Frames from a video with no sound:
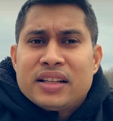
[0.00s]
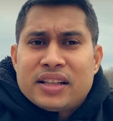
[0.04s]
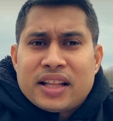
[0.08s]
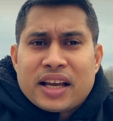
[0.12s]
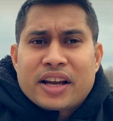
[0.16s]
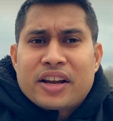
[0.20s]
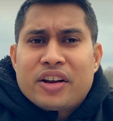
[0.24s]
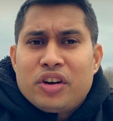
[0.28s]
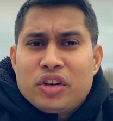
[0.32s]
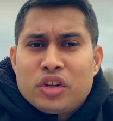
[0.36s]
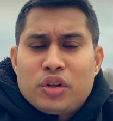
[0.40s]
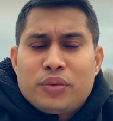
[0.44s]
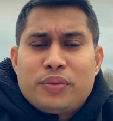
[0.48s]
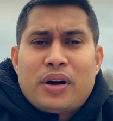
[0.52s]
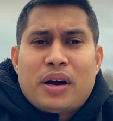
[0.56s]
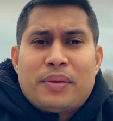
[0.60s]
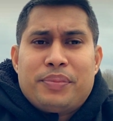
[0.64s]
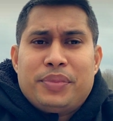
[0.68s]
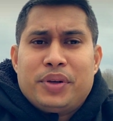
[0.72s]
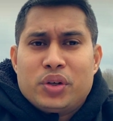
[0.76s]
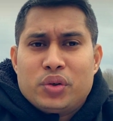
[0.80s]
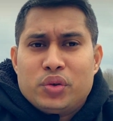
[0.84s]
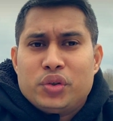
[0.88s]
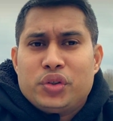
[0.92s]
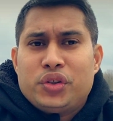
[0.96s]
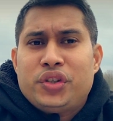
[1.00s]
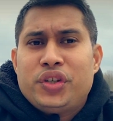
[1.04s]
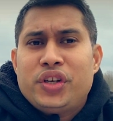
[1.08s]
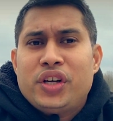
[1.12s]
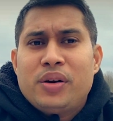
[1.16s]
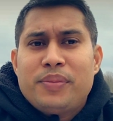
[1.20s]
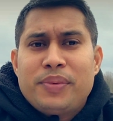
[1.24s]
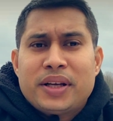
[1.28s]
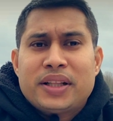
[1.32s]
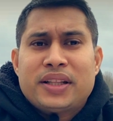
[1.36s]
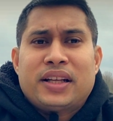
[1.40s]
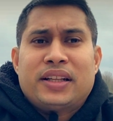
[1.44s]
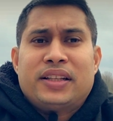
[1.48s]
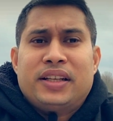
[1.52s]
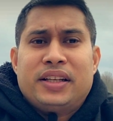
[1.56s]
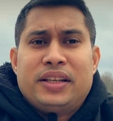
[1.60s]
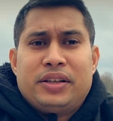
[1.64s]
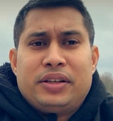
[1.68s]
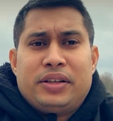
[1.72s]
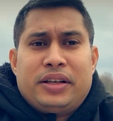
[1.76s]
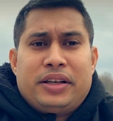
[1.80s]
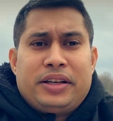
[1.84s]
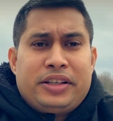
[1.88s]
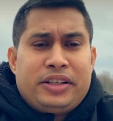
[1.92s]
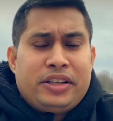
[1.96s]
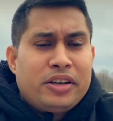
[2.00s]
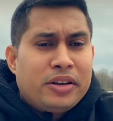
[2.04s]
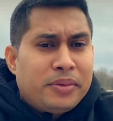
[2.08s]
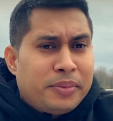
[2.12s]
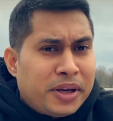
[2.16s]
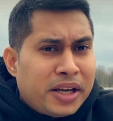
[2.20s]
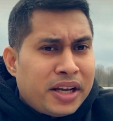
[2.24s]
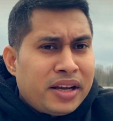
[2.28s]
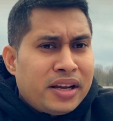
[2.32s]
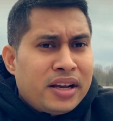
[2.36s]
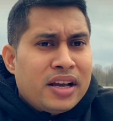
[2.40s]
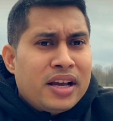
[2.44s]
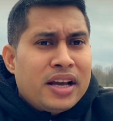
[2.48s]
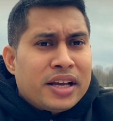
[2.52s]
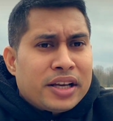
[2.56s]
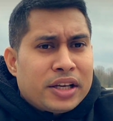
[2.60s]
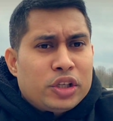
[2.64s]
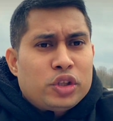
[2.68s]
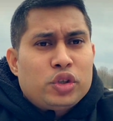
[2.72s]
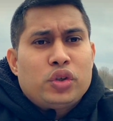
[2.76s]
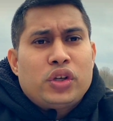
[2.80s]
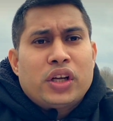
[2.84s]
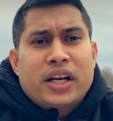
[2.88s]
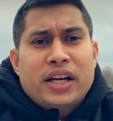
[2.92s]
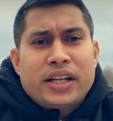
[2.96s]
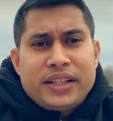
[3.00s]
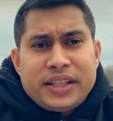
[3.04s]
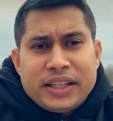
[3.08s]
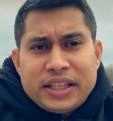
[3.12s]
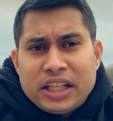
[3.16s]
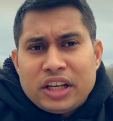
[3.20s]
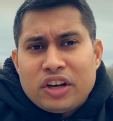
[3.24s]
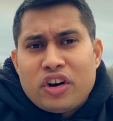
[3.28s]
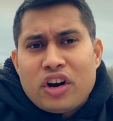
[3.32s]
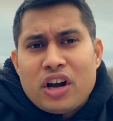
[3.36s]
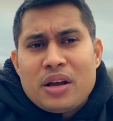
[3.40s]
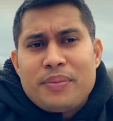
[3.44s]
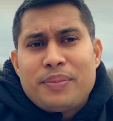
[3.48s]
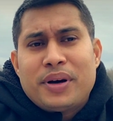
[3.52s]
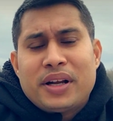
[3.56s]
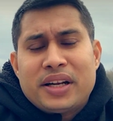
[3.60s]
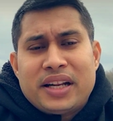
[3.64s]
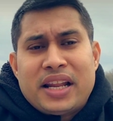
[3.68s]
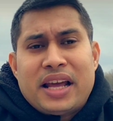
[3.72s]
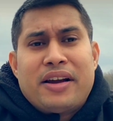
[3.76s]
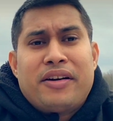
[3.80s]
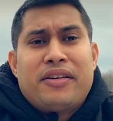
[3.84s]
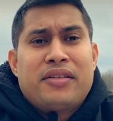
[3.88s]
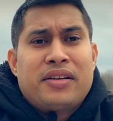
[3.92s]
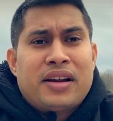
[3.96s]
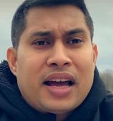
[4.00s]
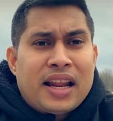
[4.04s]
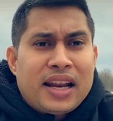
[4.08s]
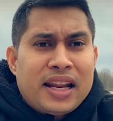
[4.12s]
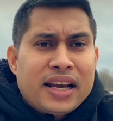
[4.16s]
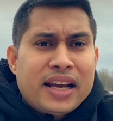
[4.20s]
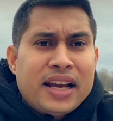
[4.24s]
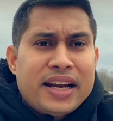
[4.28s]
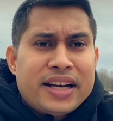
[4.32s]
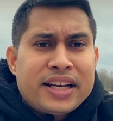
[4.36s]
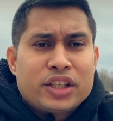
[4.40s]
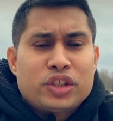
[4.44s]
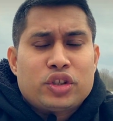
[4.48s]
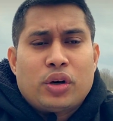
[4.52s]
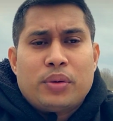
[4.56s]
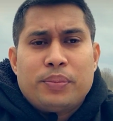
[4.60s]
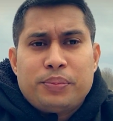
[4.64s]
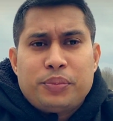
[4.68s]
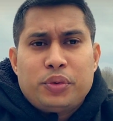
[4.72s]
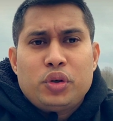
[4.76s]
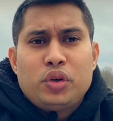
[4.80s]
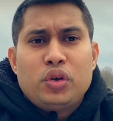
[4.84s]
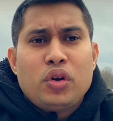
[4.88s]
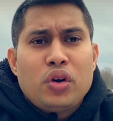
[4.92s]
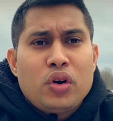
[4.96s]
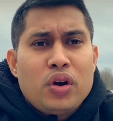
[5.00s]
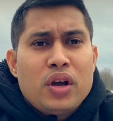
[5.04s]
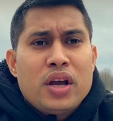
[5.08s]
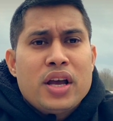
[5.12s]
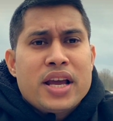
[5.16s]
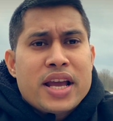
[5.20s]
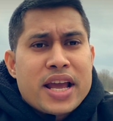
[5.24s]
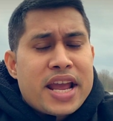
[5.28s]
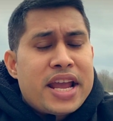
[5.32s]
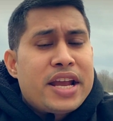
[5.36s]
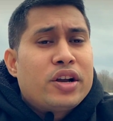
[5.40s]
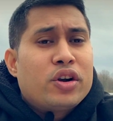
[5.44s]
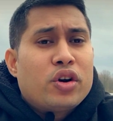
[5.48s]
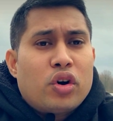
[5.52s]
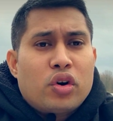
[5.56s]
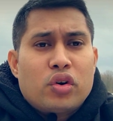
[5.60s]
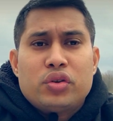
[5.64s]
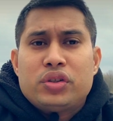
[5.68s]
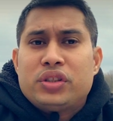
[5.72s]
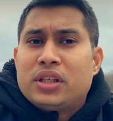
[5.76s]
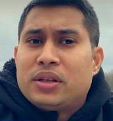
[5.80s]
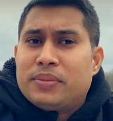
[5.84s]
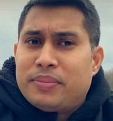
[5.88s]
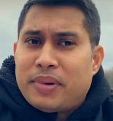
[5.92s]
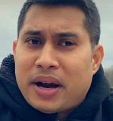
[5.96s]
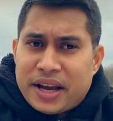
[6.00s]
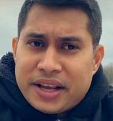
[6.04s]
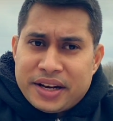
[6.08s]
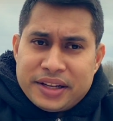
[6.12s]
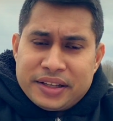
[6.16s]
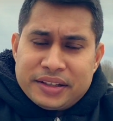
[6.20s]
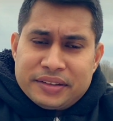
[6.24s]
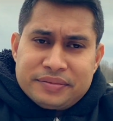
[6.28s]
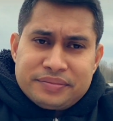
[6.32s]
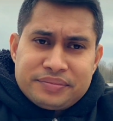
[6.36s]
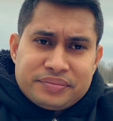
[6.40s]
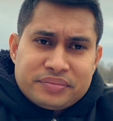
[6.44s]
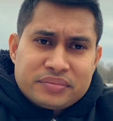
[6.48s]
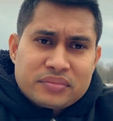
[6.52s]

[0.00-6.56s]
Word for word: তাকে হয়তো বা আপনি খুশি বা তাদের হিসেবে কিছু টাকা দিতে হয় বা দেওয়া না লাগে এটা সম্পূর্ণ এই খরচের বাইরে